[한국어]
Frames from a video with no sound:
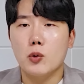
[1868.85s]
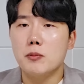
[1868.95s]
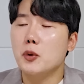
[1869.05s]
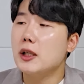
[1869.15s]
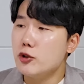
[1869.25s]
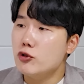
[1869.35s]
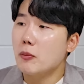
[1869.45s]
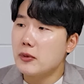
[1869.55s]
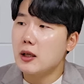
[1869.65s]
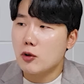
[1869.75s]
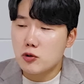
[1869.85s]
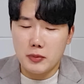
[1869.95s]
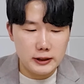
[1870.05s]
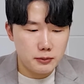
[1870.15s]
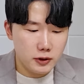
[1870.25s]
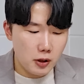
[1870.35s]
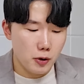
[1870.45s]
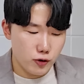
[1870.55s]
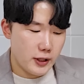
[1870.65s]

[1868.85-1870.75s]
공급 못할 이유는 없다라고 좀 말씀을 드려볼 수